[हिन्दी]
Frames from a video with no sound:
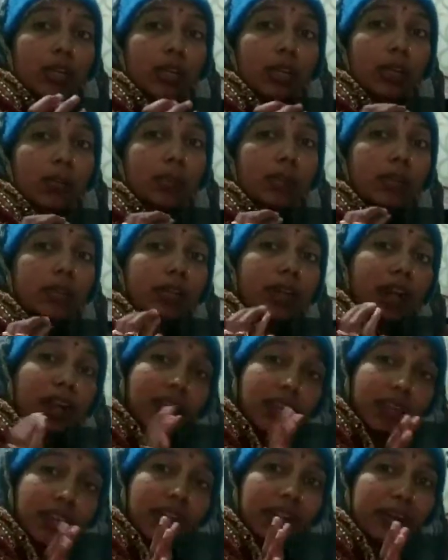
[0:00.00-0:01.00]
तकरीबन
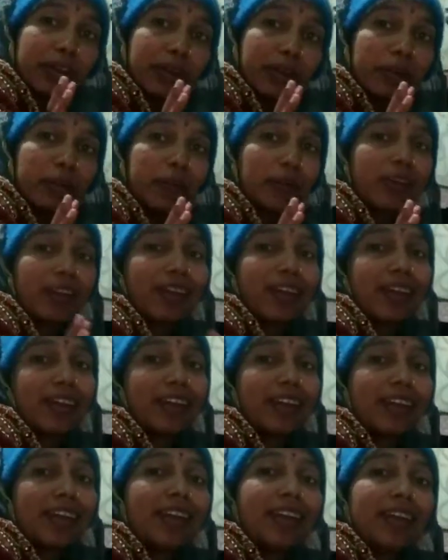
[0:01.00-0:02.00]
ढाई घंटे हो गया
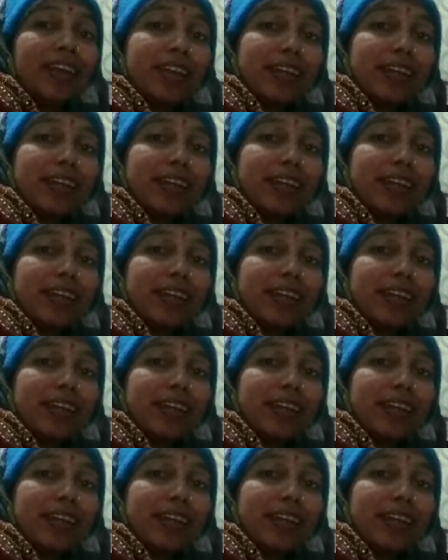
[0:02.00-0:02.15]
है